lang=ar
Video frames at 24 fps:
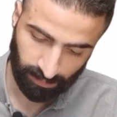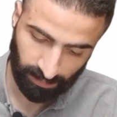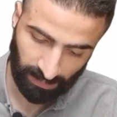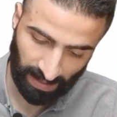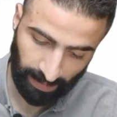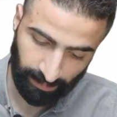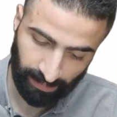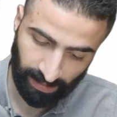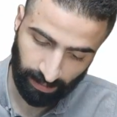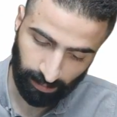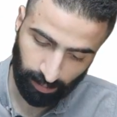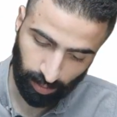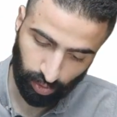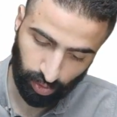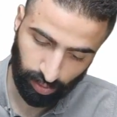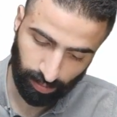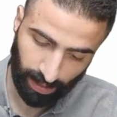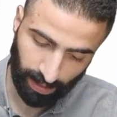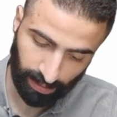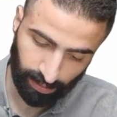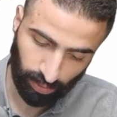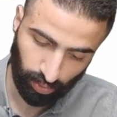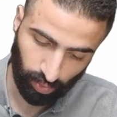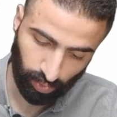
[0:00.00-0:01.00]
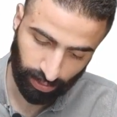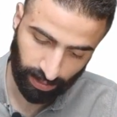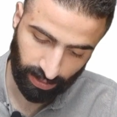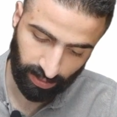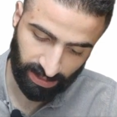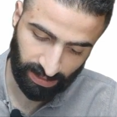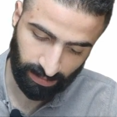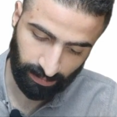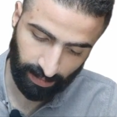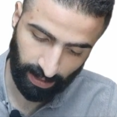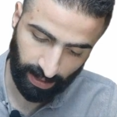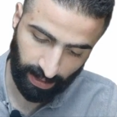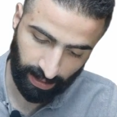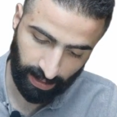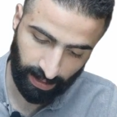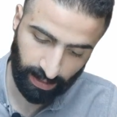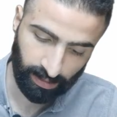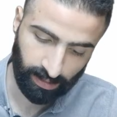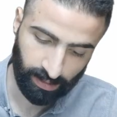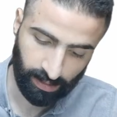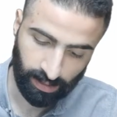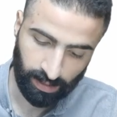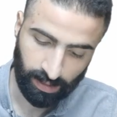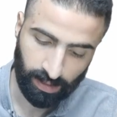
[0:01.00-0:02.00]
هبدا برضو من عند النقطه دي اسميها ايه
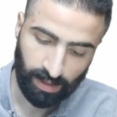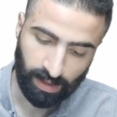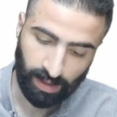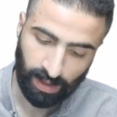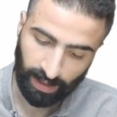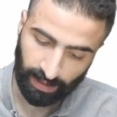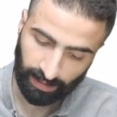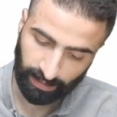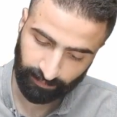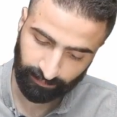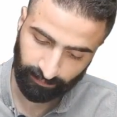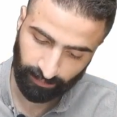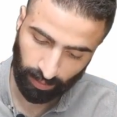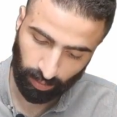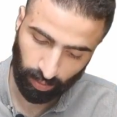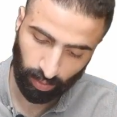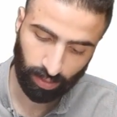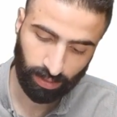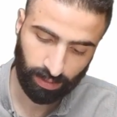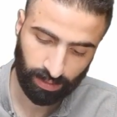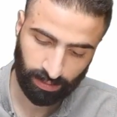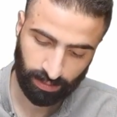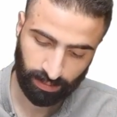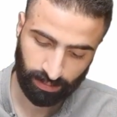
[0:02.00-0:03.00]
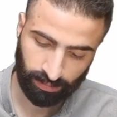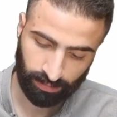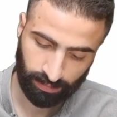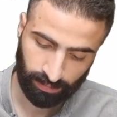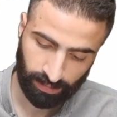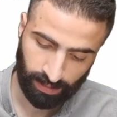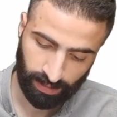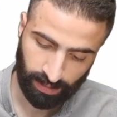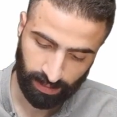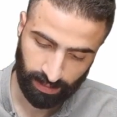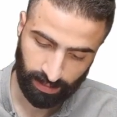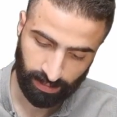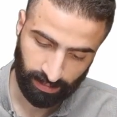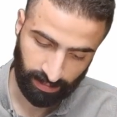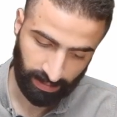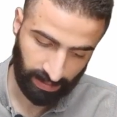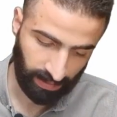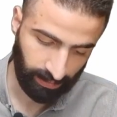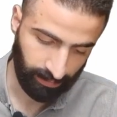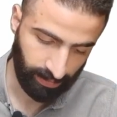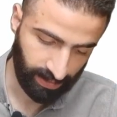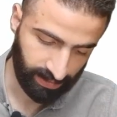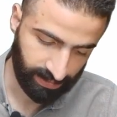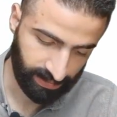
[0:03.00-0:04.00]
هلف كلوك
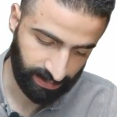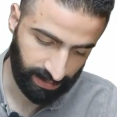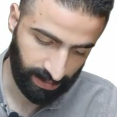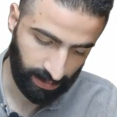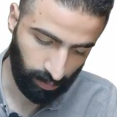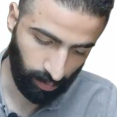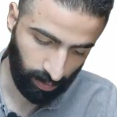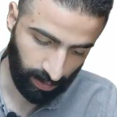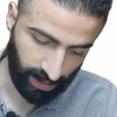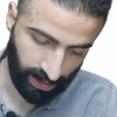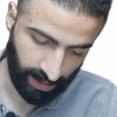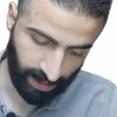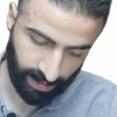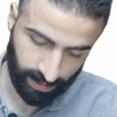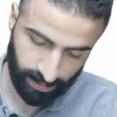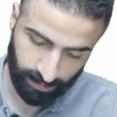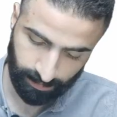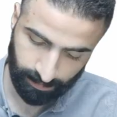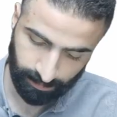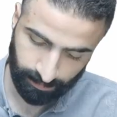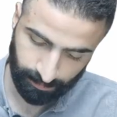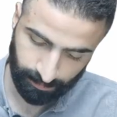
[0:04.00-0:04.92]
هيبقى عندي اول حاجه